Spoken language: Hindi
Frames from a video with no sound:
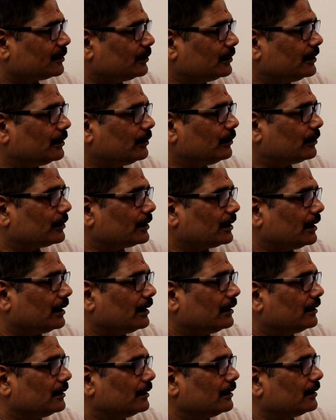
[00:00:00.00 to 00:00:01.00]
तो ये हो गया
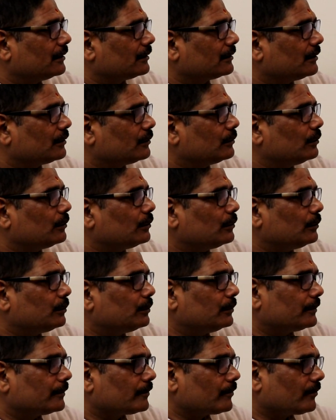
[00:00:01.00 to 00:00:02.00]
कि गुरु
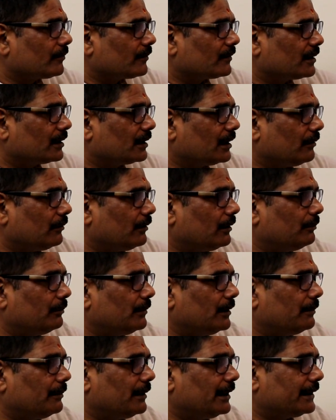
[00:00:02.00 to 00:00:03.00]
नवम
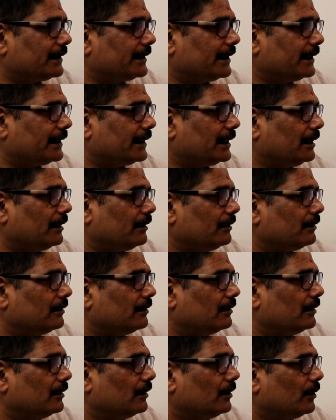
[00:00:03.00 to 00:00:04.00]
में बैठेगा
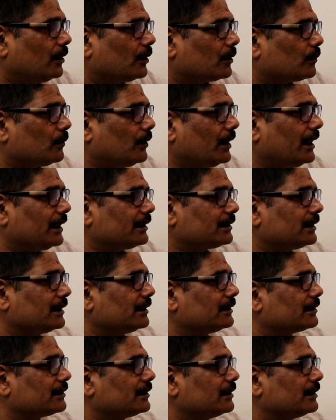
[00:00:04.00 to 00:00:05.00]
और वहाँ
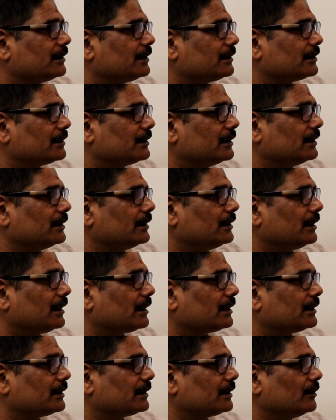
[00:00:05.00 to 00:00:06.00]
से इसकी दृष्टि
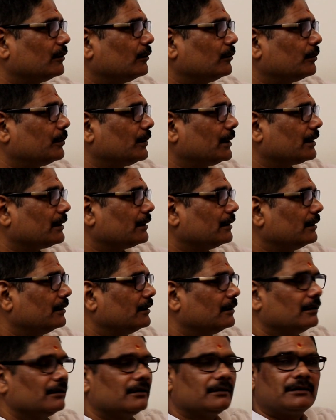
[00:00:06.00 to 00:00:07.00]
लग्न के ऊपर
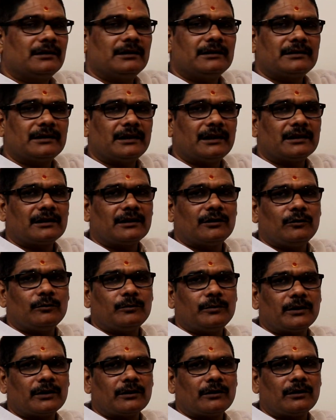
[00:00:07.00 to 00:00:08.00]
तीसरे के
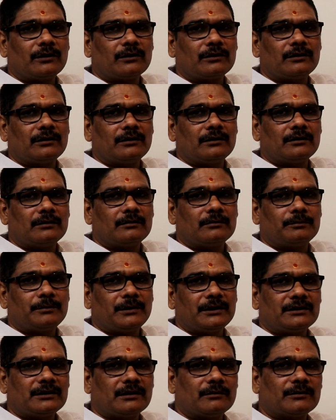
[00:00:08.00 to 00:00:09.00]
ऊपर और
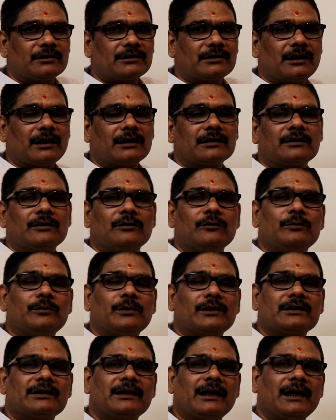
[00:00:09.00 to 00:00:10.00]
पंचम स्थान के
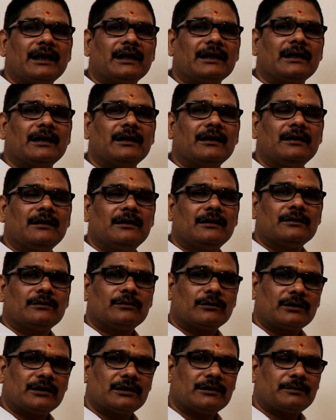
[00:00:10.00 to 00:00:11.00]
ऊपर जाएगा
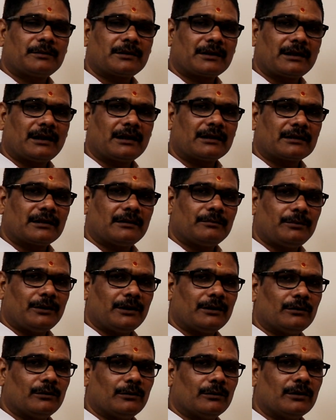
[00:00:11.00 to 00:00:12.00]
तो किस प्रकार का
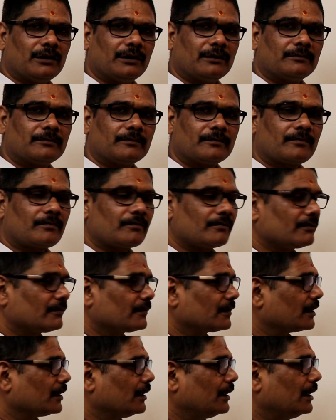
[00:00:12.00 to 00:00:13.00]
फल होगा
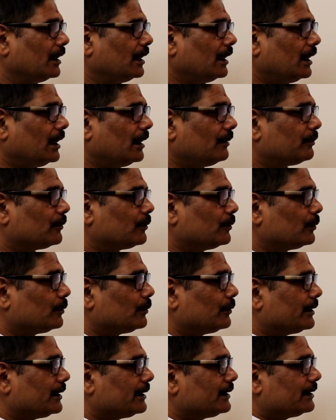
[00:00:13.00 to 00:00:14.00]
अब
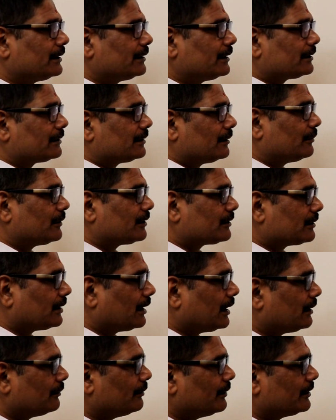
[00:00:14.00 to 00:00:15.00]
गुरु यदि दसम
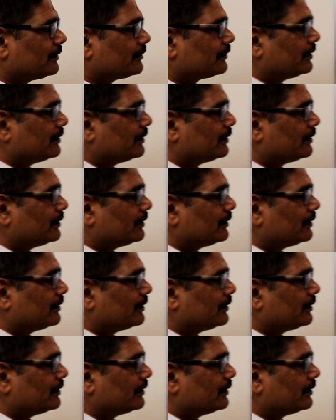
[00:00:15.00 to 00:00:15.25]
स्थान में